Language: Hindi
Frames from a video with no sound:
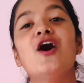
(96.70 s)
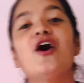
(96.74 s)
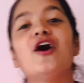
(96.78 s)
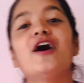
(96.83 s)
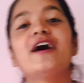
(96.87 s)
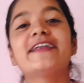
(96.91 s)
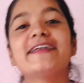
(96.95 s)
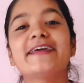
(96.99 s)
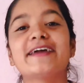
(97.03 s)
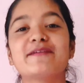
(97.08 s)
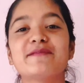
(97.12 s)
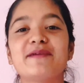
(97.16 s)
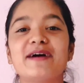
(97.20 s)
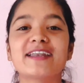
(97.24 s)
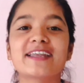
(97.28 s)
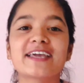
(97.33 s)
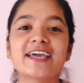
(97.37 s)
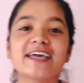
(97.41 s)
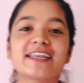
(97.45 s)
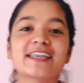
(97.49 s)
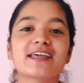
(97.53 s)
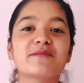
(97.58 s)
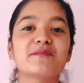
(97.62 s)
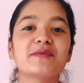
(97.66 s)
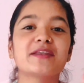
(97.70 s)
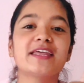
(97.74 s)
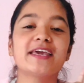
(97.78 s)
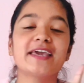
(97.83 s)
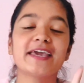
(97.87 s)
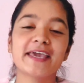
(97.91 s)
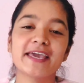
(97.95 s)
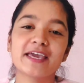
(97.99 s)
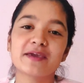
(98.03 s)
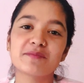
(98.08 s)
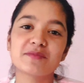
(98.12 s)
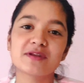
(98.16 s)
और एक बार कह रही है मैंने
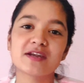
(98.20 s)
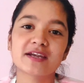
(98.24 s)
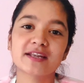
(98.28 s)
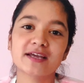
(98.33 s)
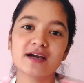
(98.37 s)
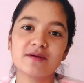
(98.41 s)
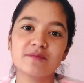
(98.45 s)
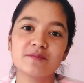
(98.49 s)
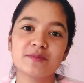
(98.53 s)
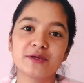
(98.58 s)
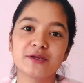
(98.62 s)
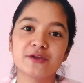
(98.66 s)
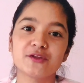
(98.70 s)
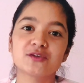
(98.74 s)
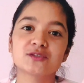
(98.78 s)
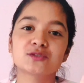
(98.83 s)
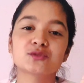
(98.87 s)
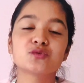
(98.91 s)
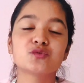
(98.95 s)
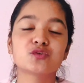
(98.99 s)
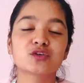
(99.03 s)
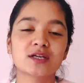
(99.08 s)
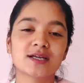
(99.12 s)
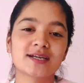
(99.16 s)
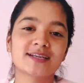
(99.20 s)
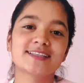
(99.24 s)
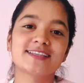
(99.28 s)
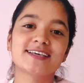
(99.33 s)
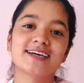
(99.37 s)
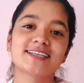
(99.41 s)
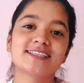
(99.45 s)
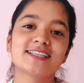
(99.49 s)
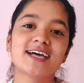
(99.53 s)
एक मिनट का वीडियो शूट कर दिया